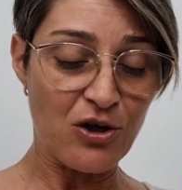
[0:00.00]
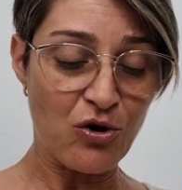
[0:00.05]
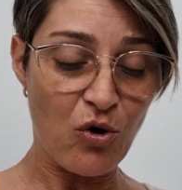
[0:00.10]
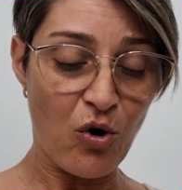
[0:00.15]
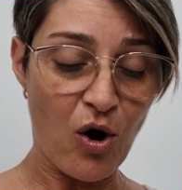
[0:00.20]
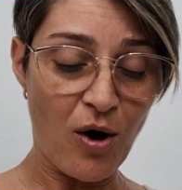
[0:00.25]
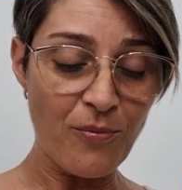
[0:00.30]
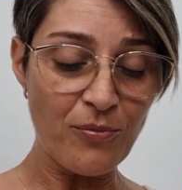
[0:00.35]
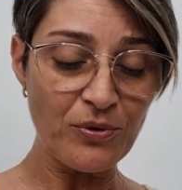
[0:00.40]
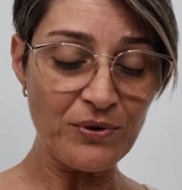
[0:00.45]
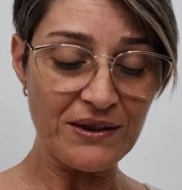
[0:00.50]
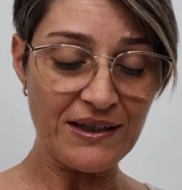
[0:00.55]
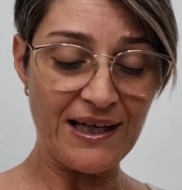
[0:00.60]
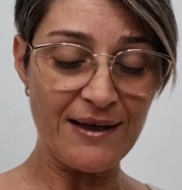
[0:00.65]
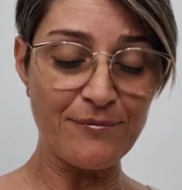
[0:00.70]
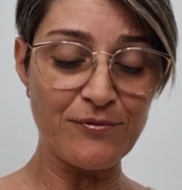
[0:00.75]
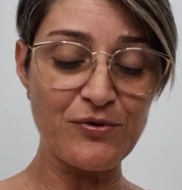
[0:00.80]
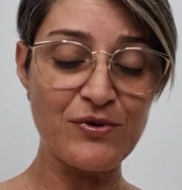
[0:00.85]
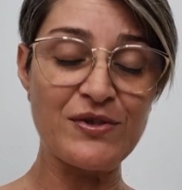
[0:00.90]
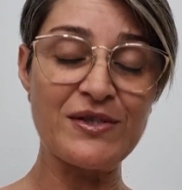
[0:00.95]
como
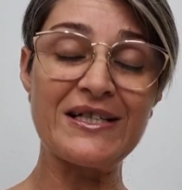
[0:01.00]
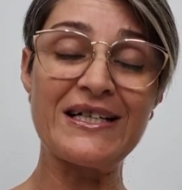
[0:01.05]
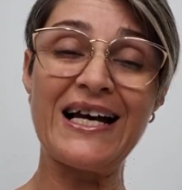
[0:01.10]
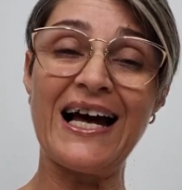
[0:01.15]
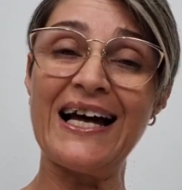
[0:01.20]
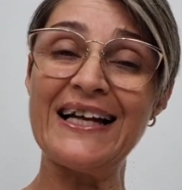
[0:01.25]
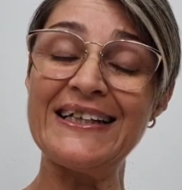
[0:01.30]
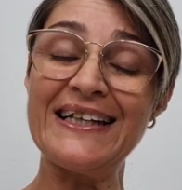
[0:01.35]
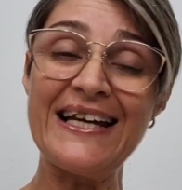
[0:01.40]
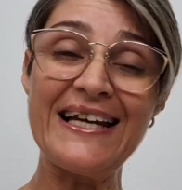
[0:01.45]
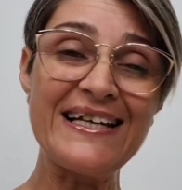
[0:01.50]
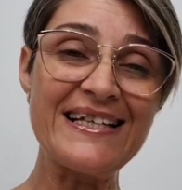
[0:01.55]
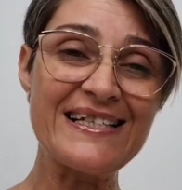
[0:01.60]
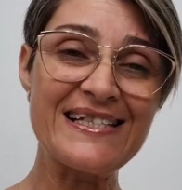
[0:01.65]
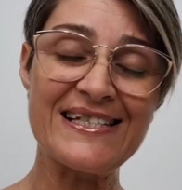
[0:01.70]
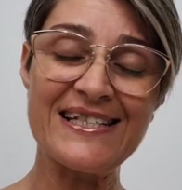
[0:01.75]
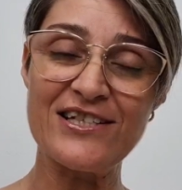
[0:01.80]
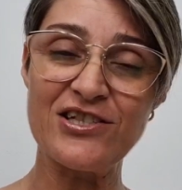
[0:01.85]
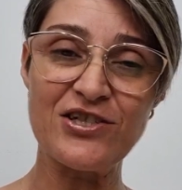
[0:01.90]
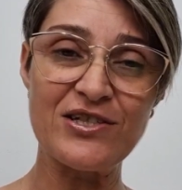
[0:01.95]
temos
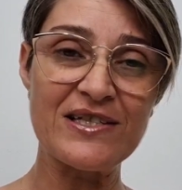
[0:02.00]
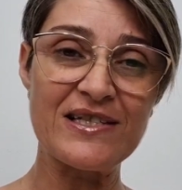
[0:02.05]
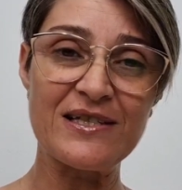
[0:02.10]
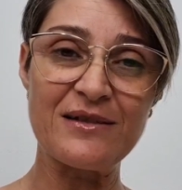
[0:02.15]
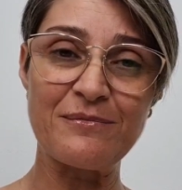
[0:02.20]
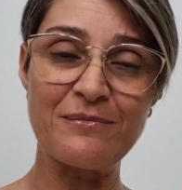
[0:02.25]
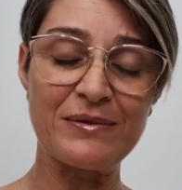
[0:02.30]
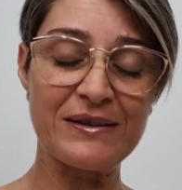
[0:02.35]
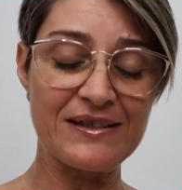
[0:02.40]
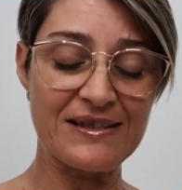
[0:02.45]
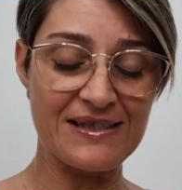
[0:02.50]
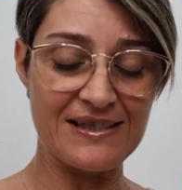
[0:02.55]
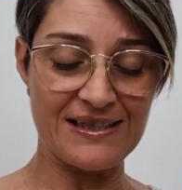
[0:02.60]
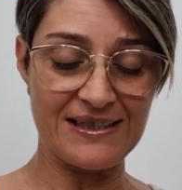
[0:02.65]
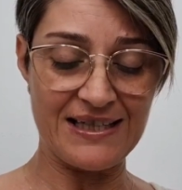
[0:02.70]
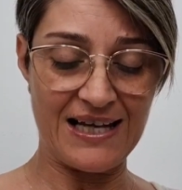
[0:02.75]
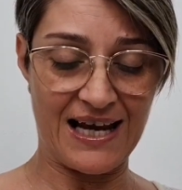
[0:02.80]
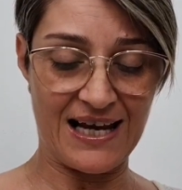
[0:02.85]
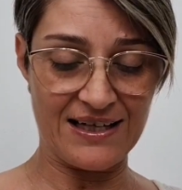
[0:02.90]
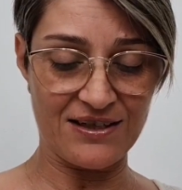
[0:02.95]
carência de
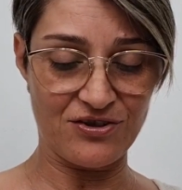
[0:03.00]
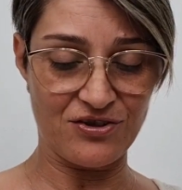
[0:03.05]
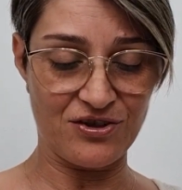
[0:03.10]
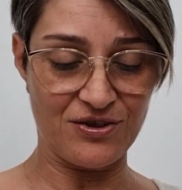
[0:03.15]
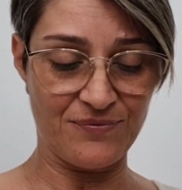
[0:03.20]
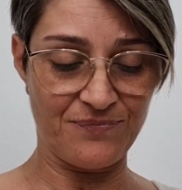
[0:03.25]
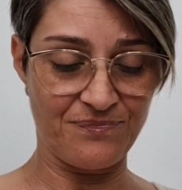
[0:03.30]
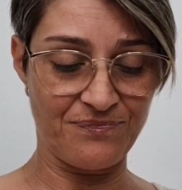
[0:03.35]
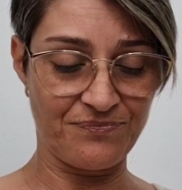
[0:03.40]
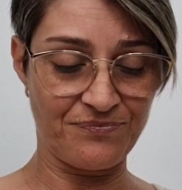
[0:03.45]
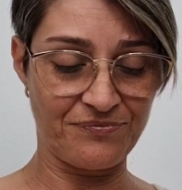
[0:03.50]
simplicidade,